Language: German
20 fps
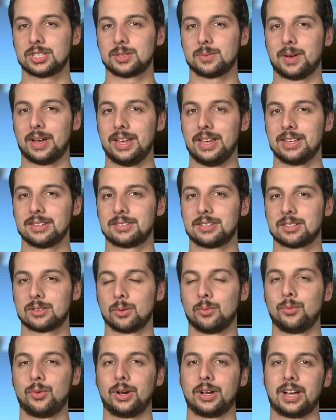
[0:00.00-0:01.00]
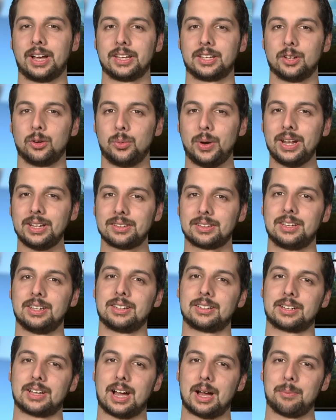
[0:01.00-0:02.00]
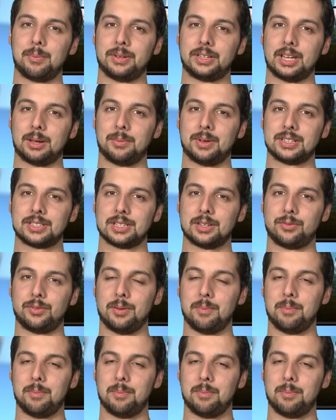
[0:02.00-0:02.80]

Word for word: 2 es das umfangreiche Red Kit gab, mit dem man sehr viel